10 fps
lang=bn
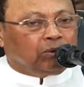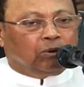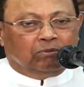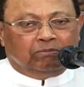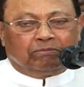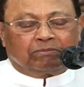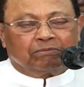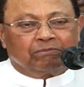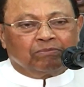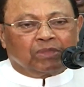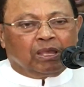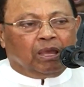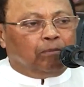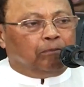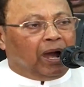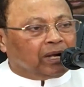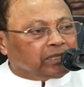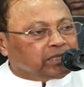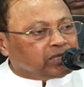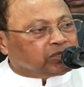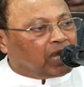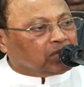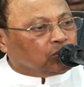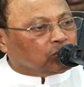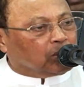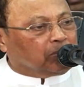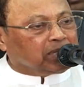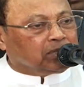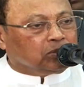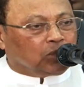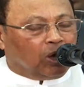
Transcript: বলে মন্তব্য করেন দলটির সিনিয়র এই নেতা